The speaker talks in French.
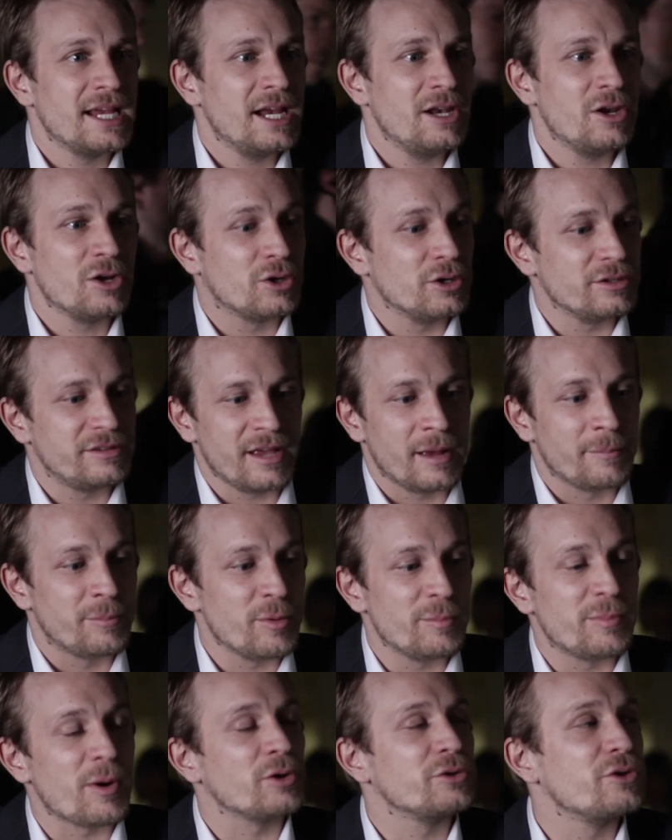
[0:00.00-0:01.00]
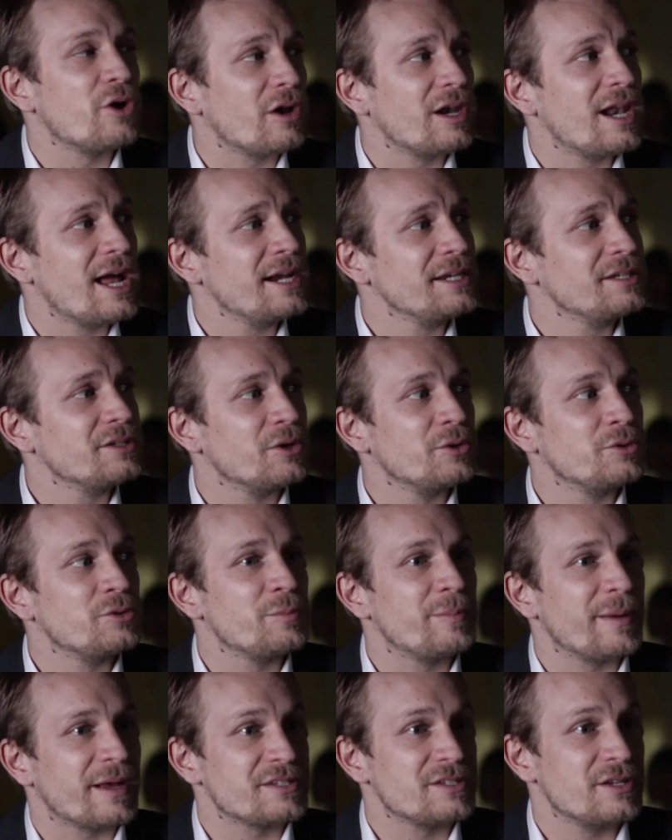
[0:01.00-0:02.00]
et, le côté un peu borderline
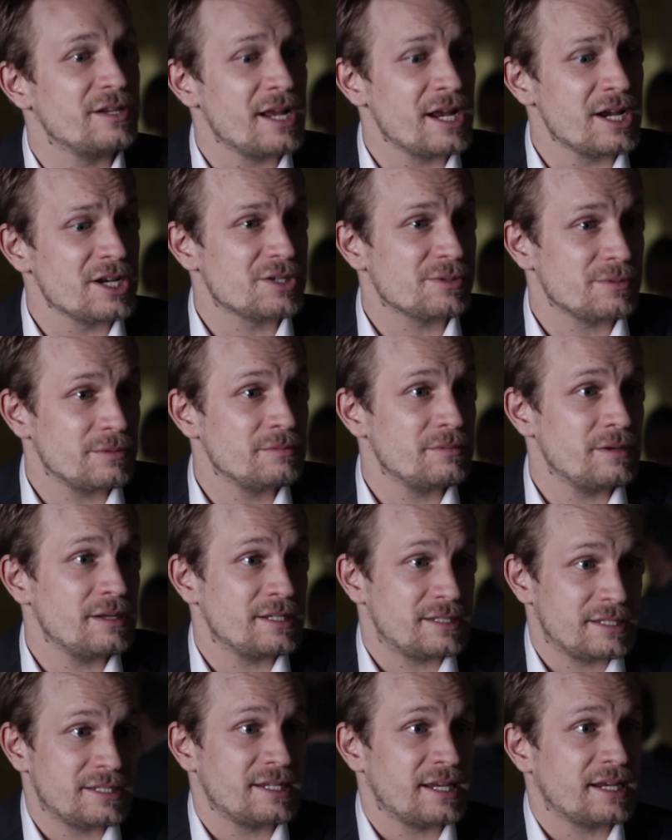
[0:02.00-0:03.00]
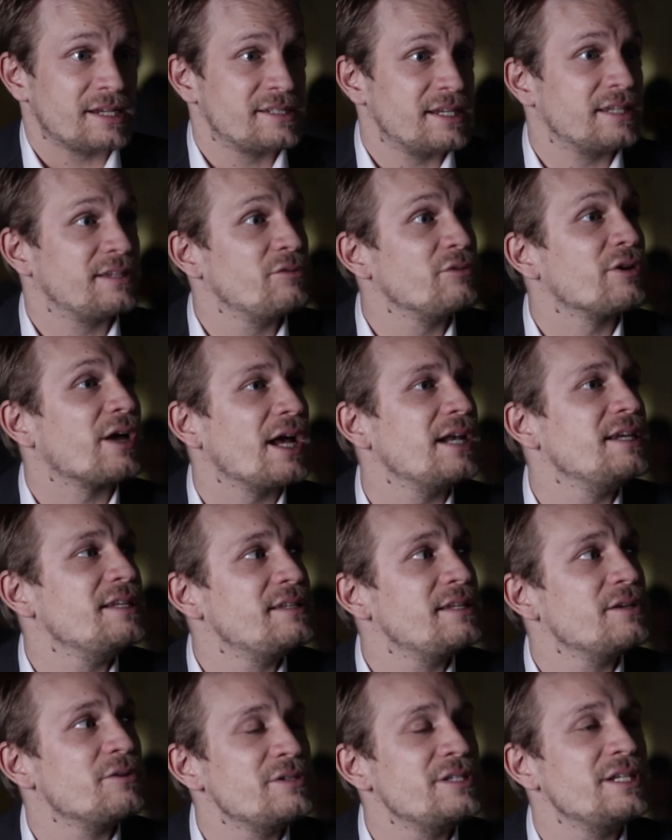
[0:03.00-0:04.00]
du personnage, c'est que c'est une
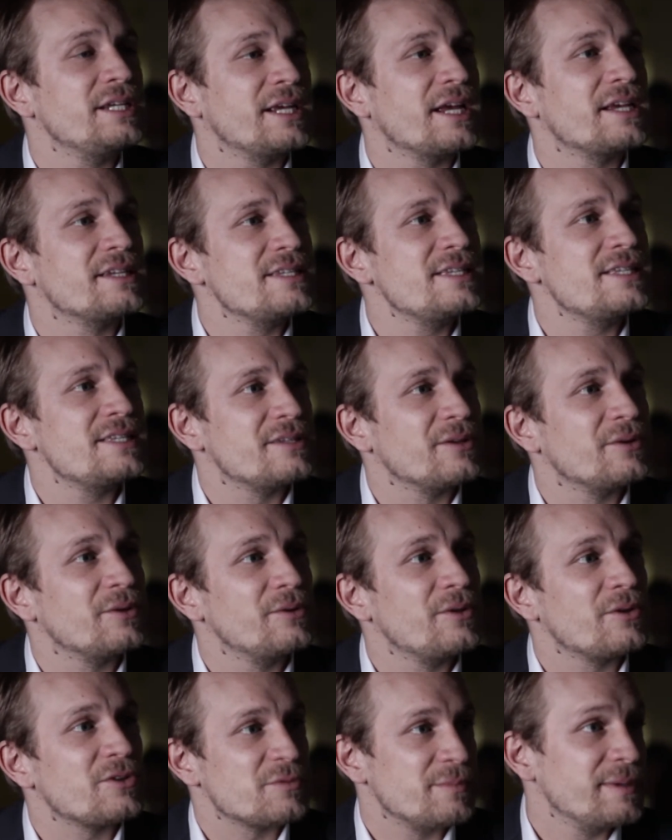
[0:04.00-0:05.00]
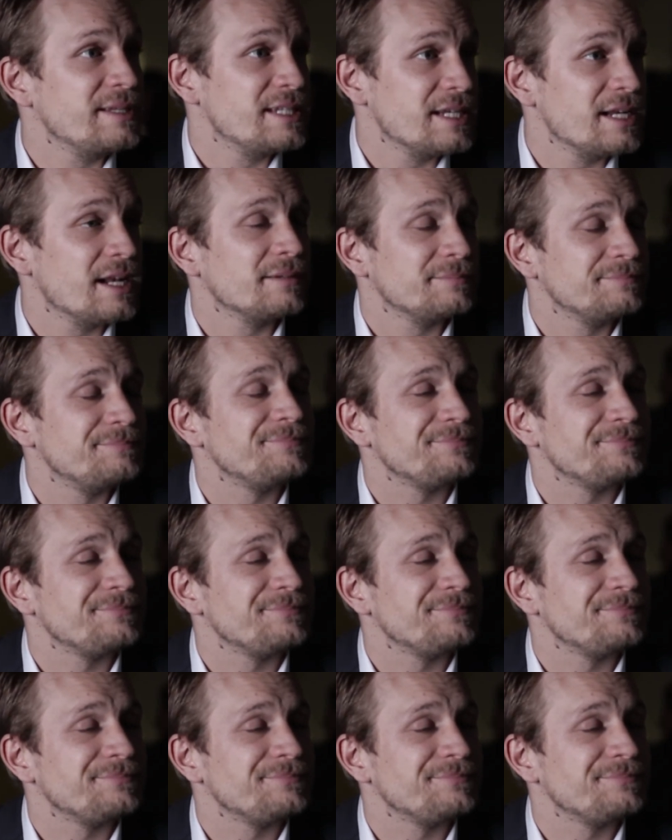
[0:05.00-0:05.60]
réalité aussi qui existe dans ce métier-là.